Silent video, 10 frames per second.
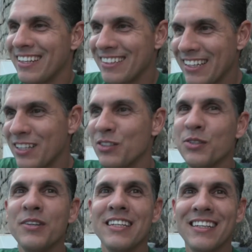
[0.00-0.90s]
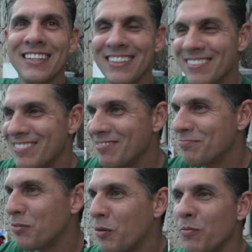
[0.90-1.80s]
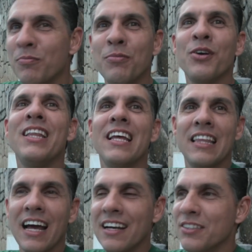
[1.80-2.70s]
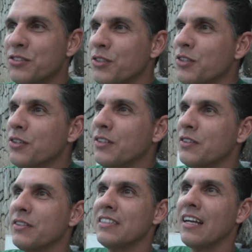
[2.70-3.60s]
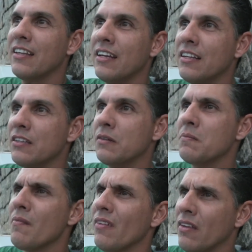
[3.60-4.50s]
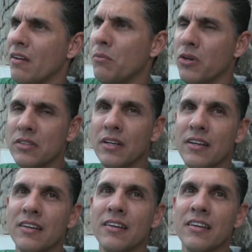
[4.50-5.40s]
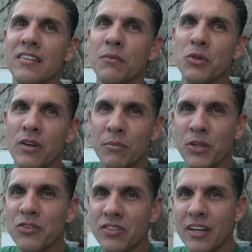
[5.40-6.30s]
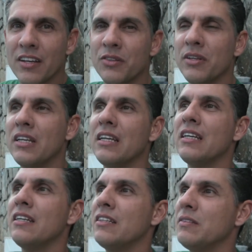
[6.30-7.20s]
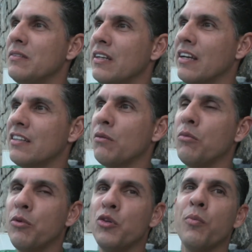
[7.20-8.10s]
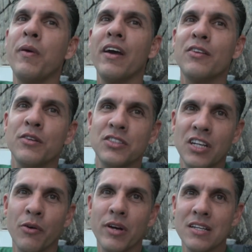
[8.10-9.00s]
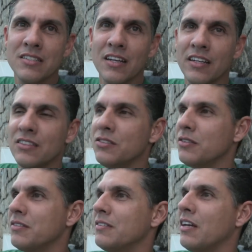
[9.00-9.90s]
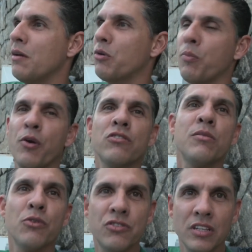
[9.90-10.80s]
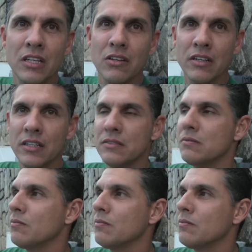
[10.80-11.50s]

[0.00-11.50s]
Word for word: ele tentou e que por detalhes só não, não está dentro, mostra que, que, estamos no caminho certo e que, que estamos muito perto de alcançar isso é, eh, para o próximo ciclo, né?